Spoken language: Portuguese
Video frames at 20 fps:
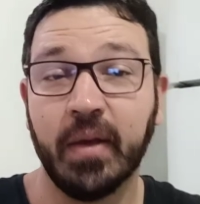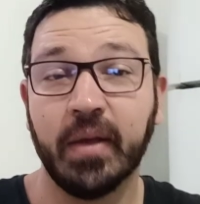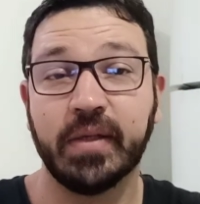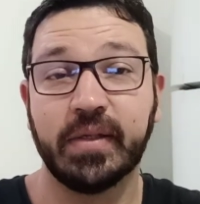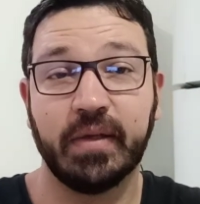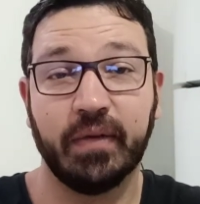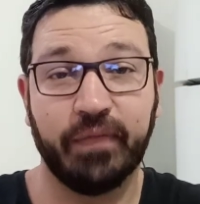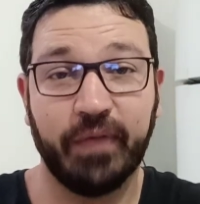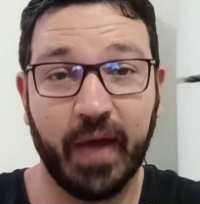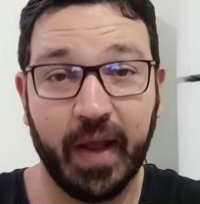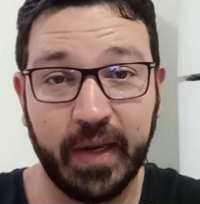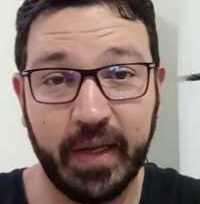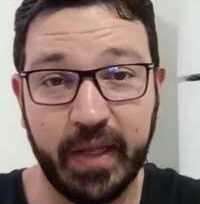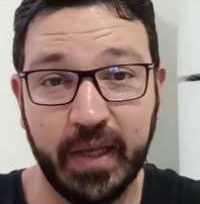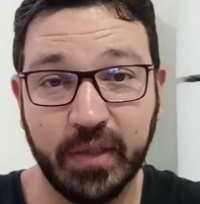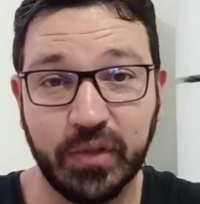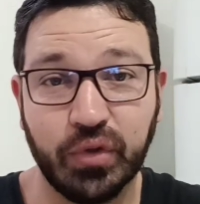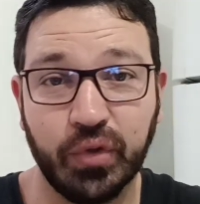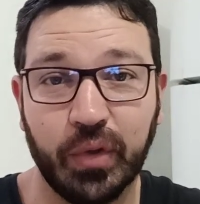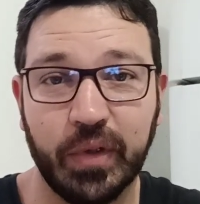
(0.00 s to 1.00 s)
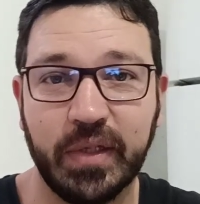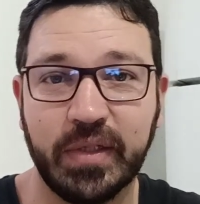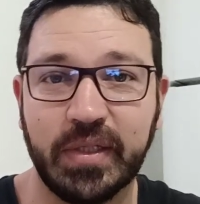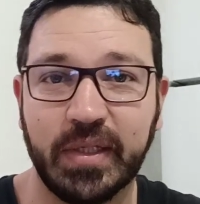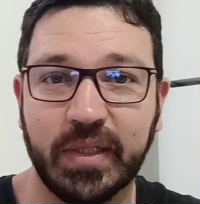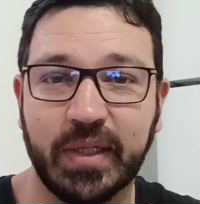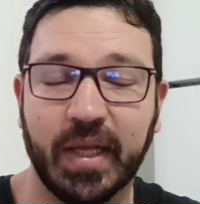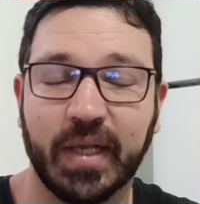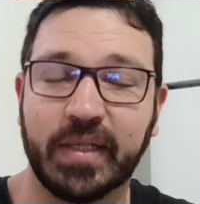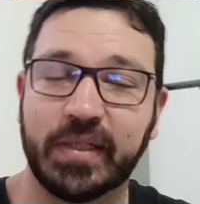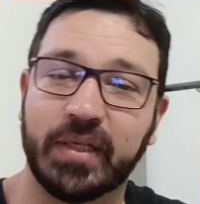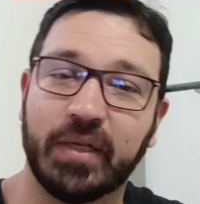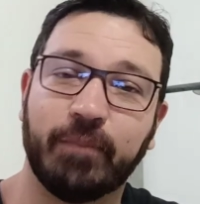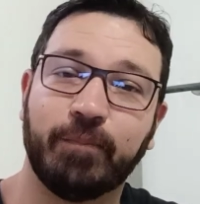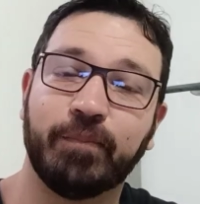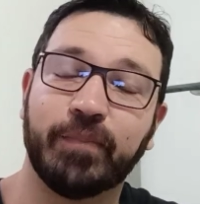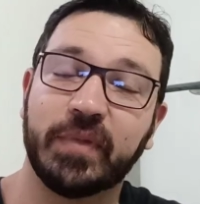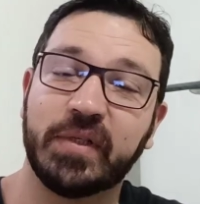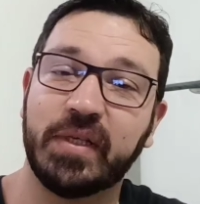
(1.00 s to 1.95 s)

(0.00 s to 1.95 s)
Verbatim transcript: você faria a solicitação,